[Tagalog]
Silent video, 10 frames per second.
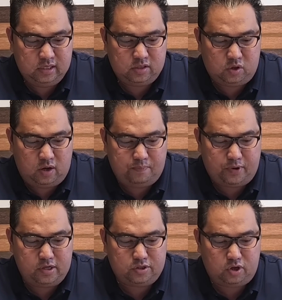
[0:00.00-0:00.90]
So ang
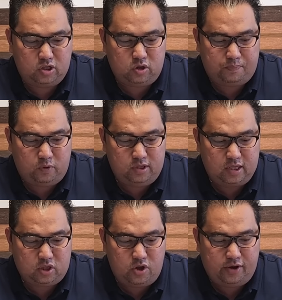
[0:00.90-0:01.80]
first choice ko po
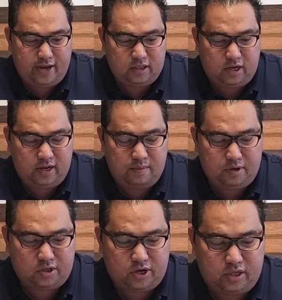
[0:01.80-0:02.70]
dito, yung entry
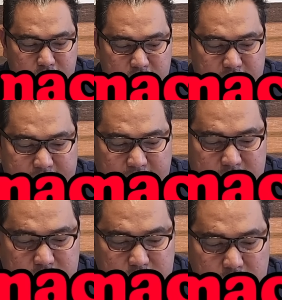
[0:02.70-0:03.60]
number 13,
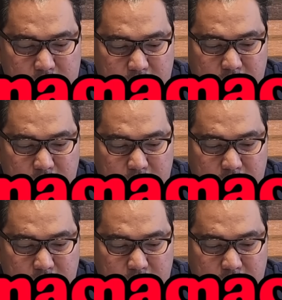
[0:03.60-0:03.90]
Tenacity.